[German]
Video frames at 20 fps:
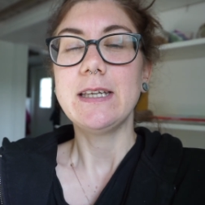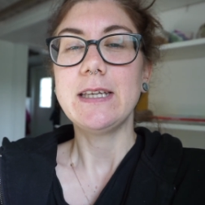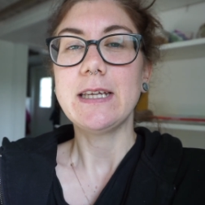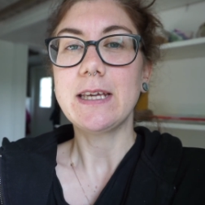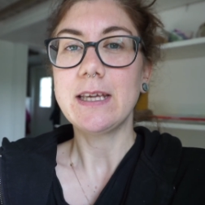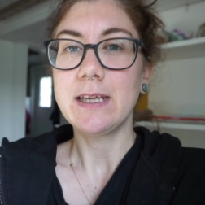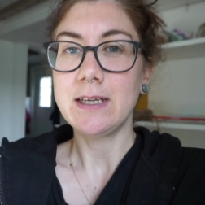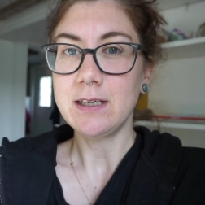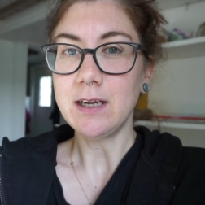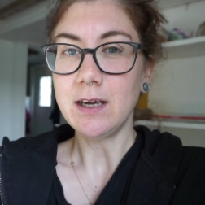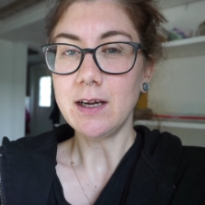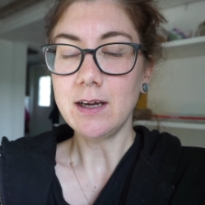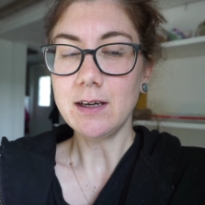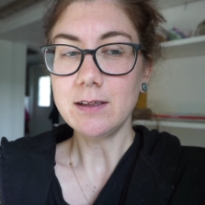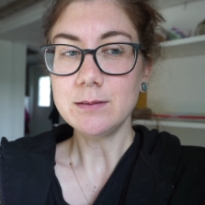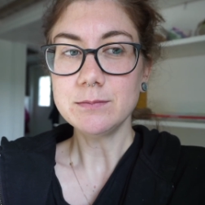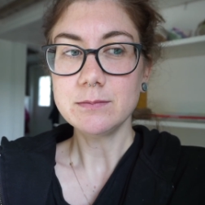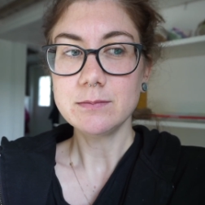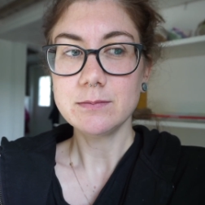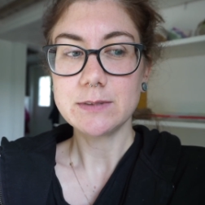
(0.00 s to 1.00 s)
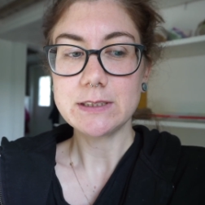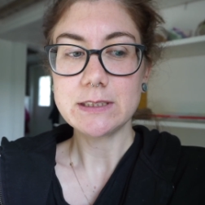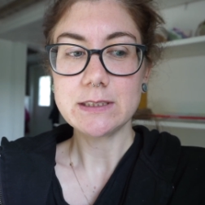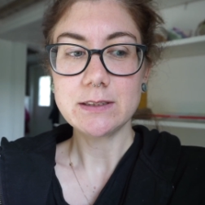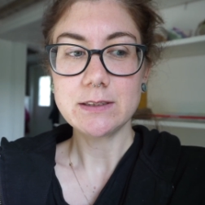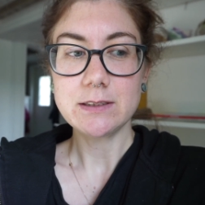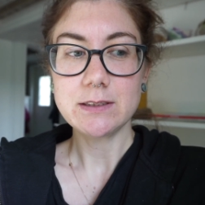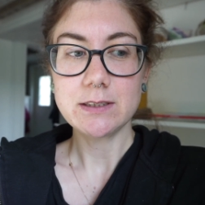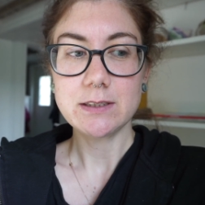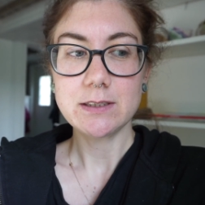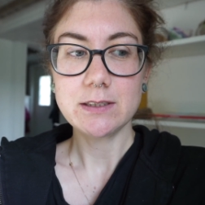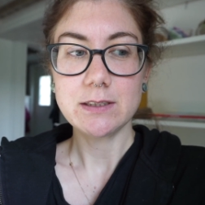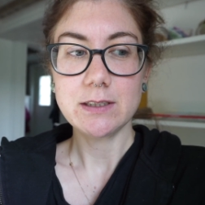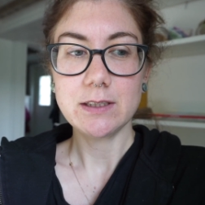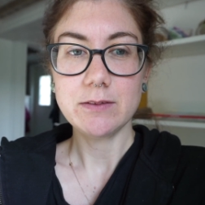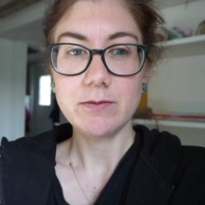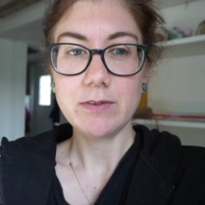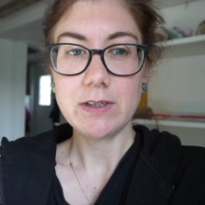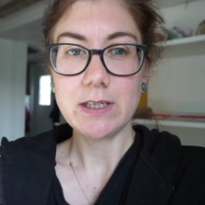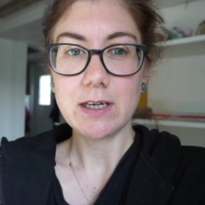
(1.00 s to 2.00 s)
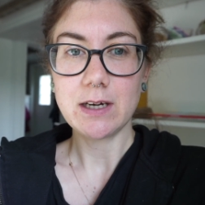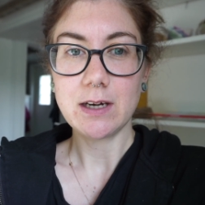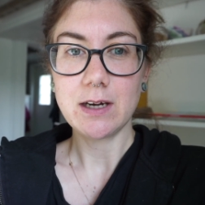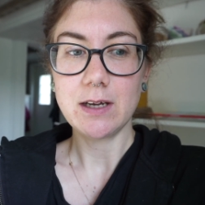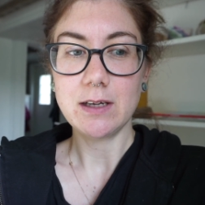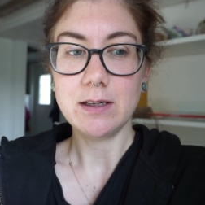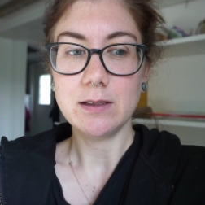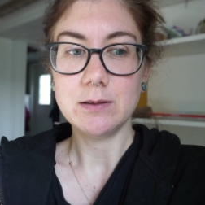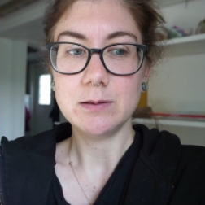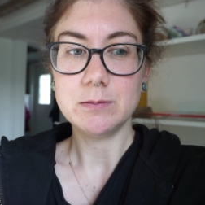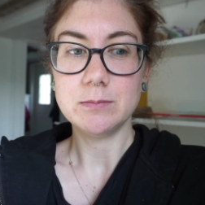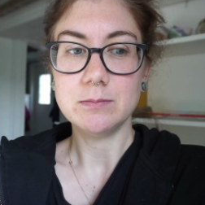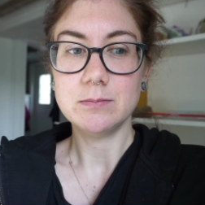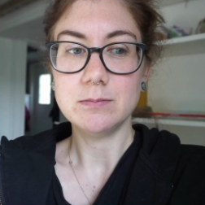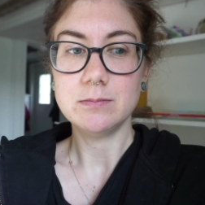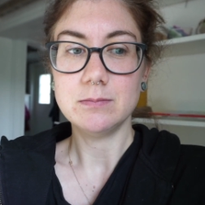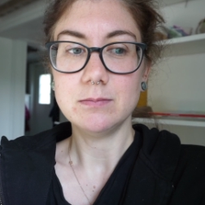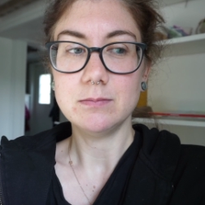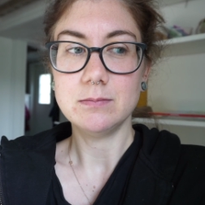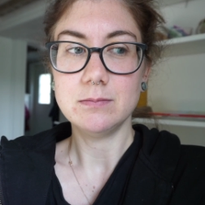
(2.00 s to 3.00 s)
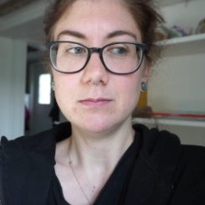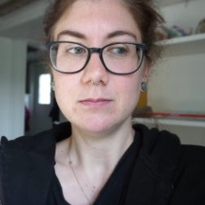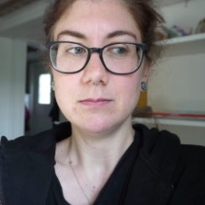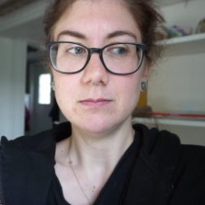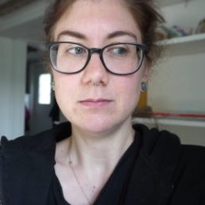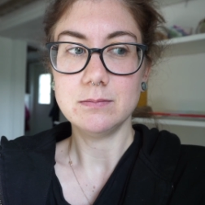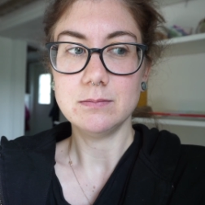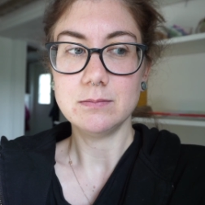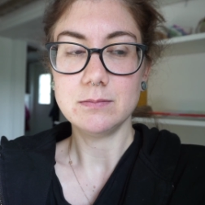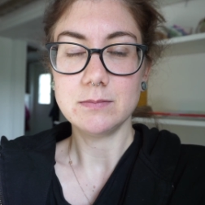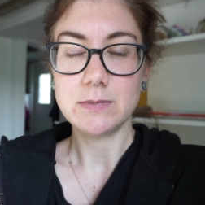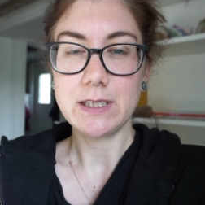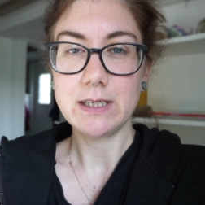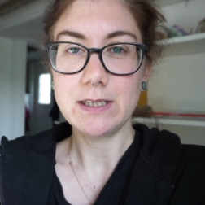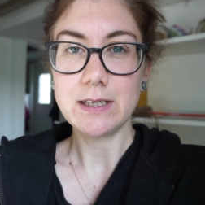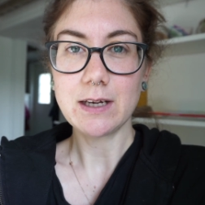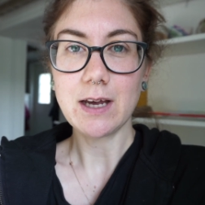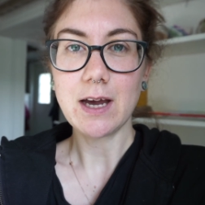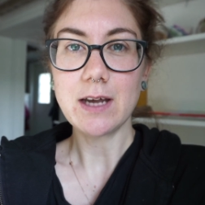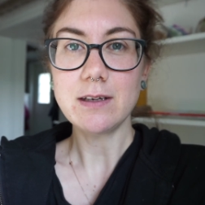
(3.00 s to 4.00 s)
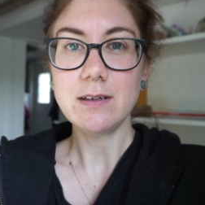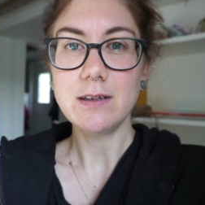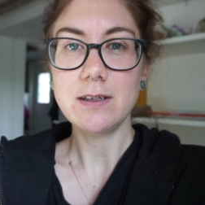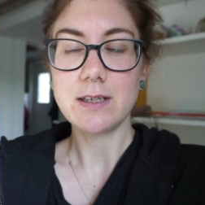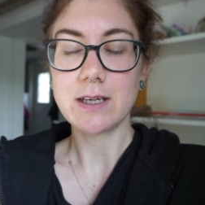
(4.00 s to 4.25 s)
Die Kinder sind wieder im Kindergarten,